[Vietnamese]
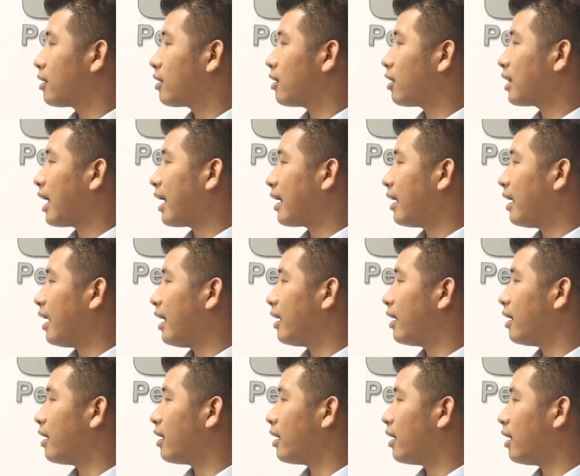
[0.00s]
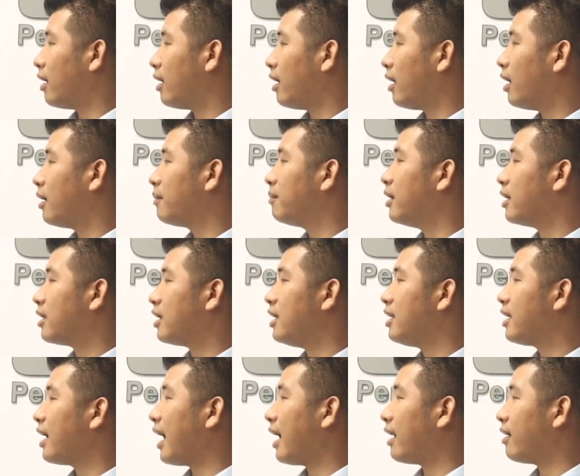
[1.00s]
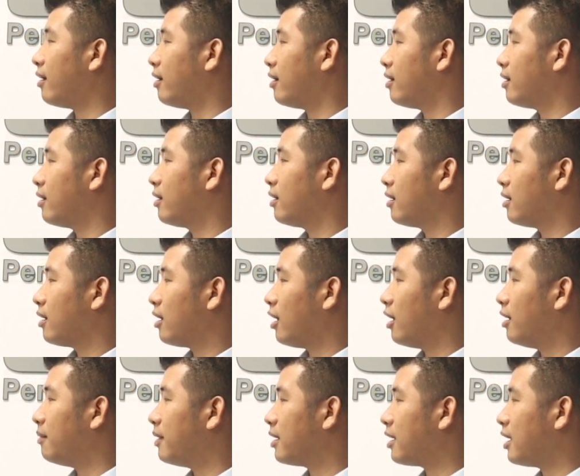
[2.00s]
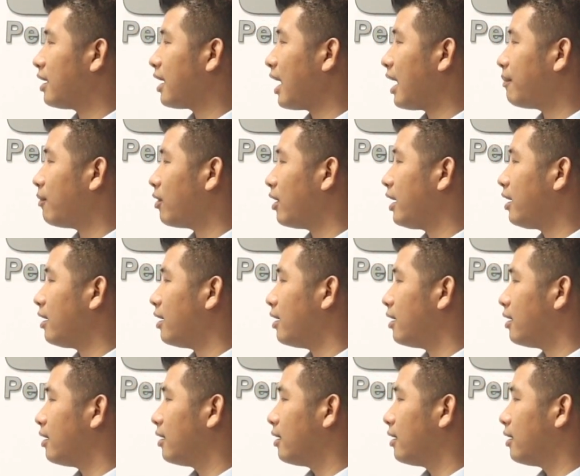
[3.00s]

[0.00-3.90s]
nó tăng lên hơn mười chín nghìn à, hơn mười chín nghìn một lít à.